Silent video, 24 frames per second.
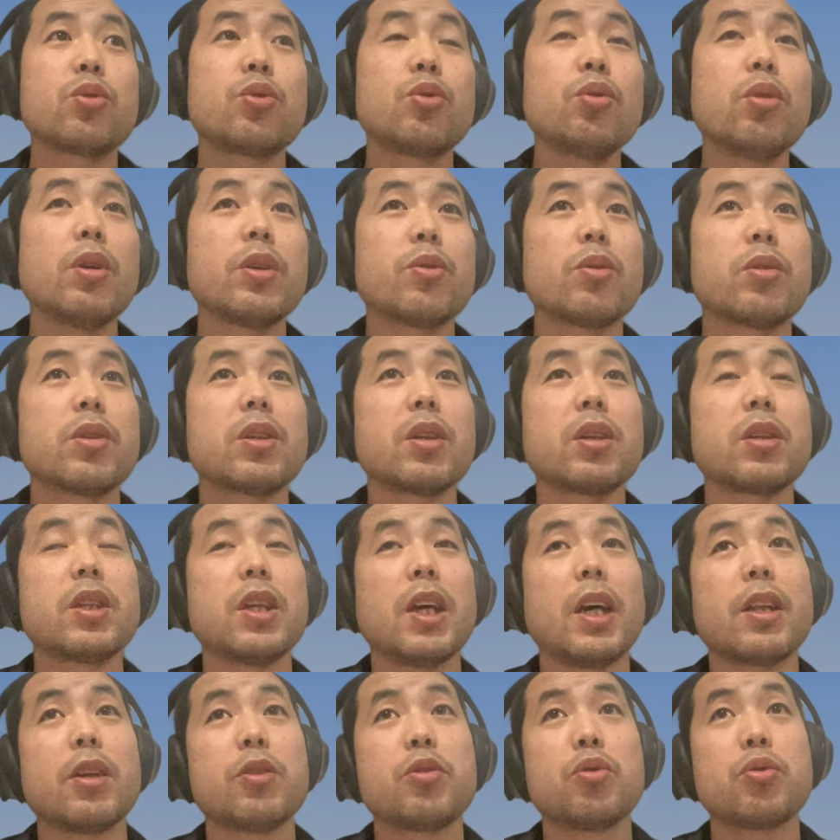去了就是挣
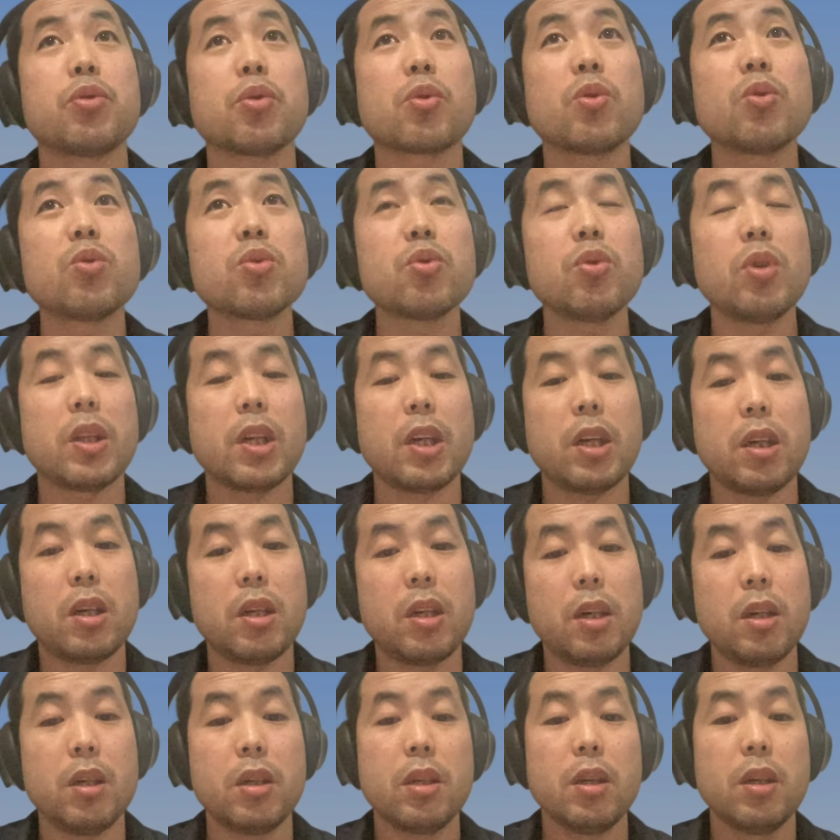钱的，就去工作的
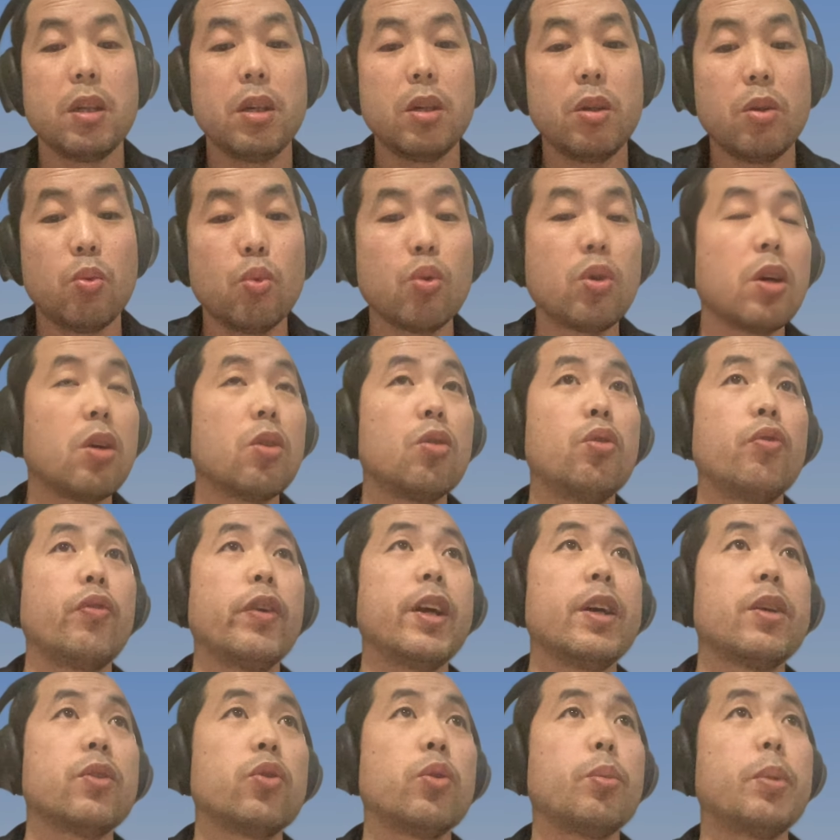啊，无可厚
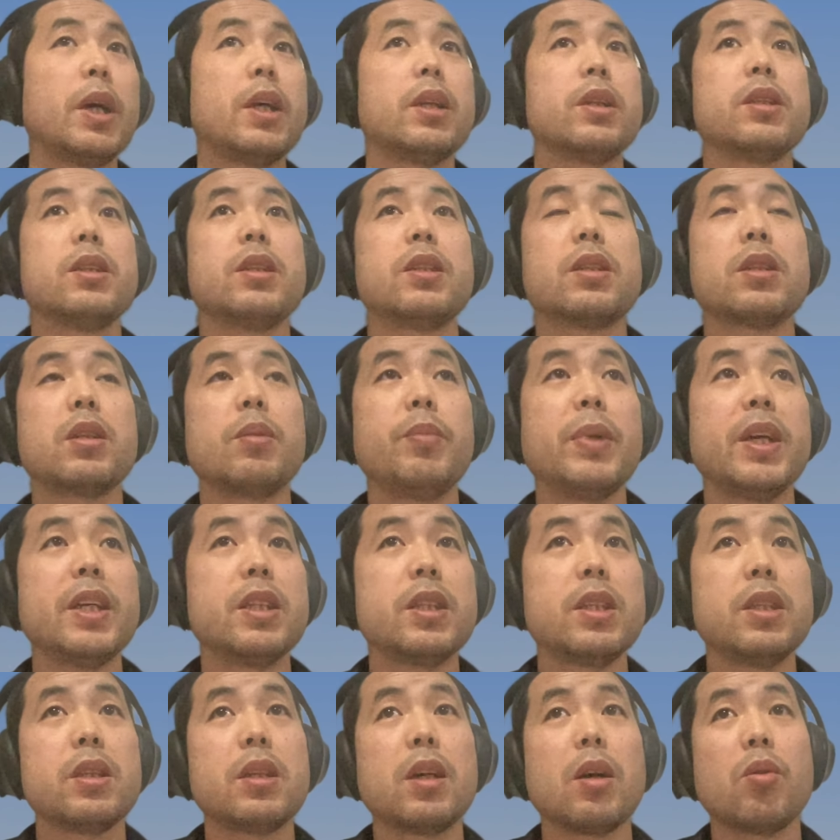非，对吧？你这
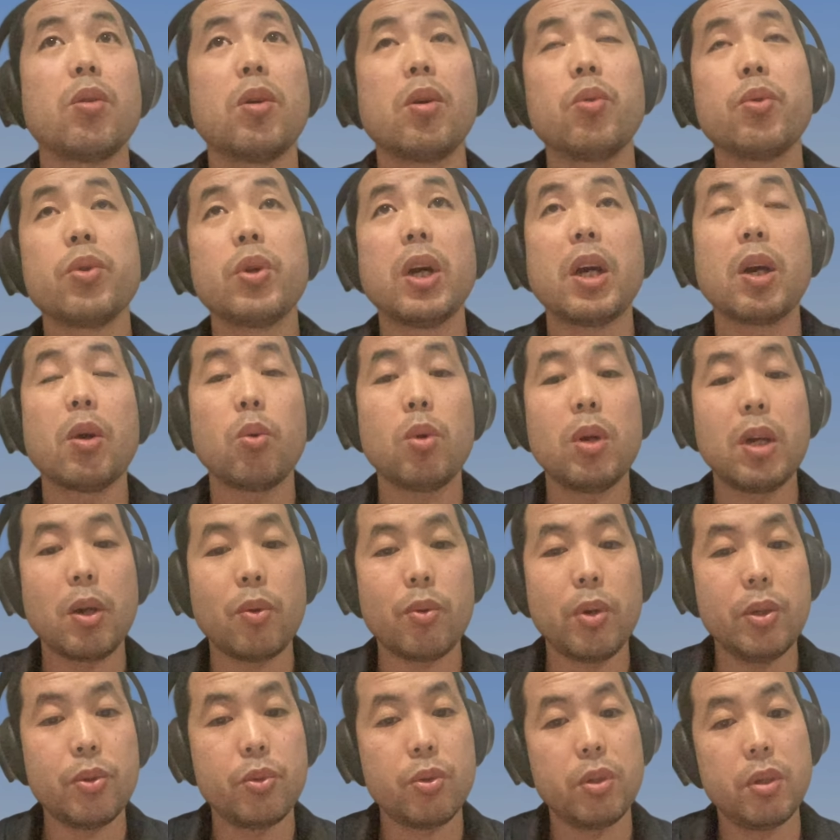美金呢，欧元换
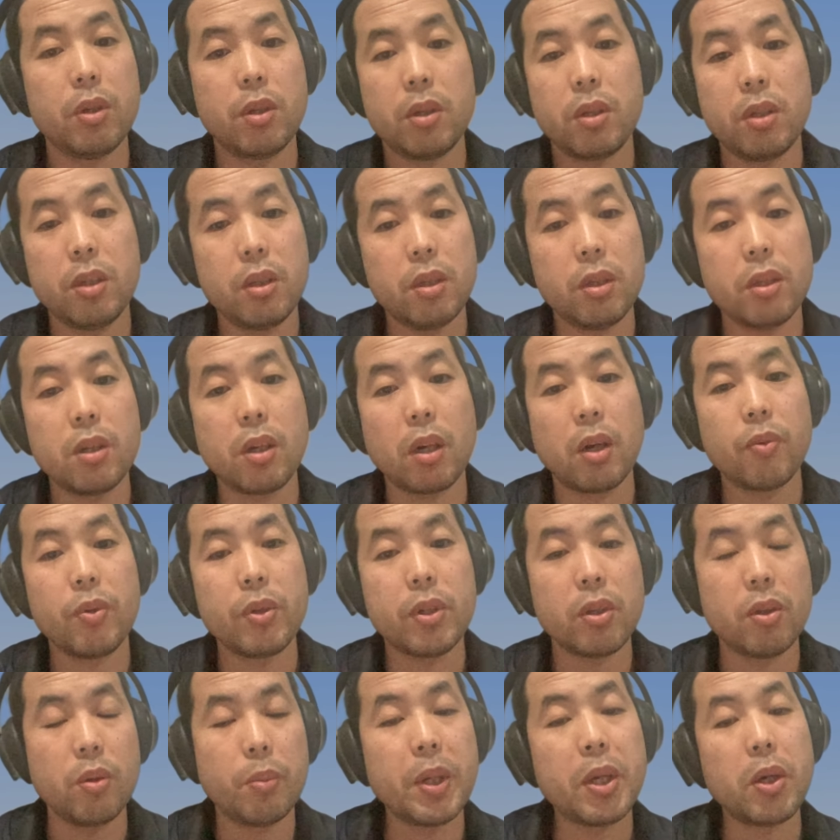来换去，一一点
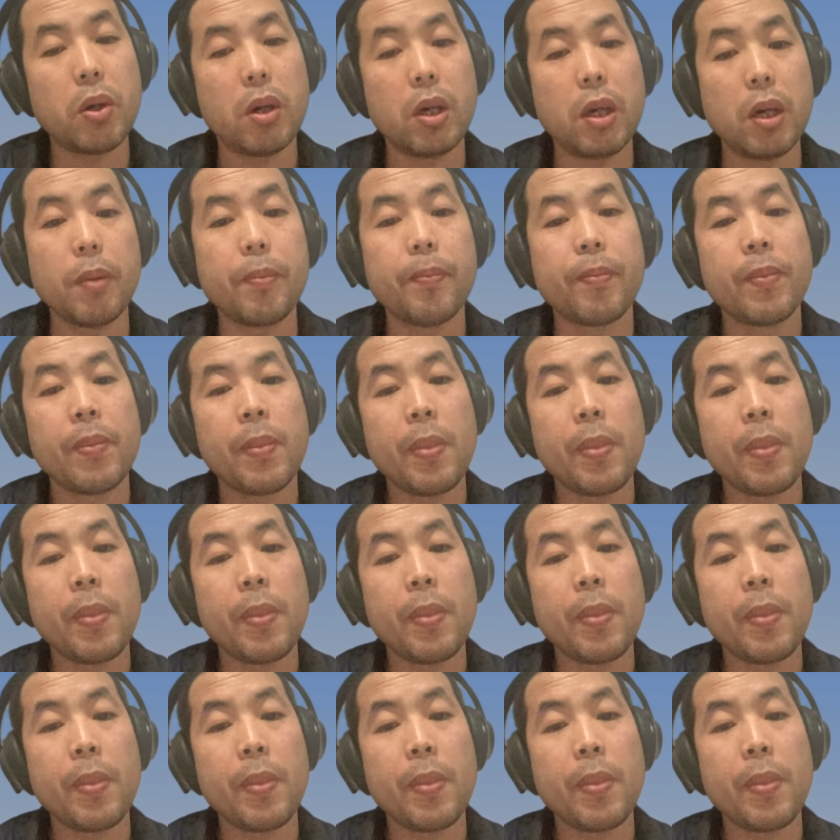问题都没有啊。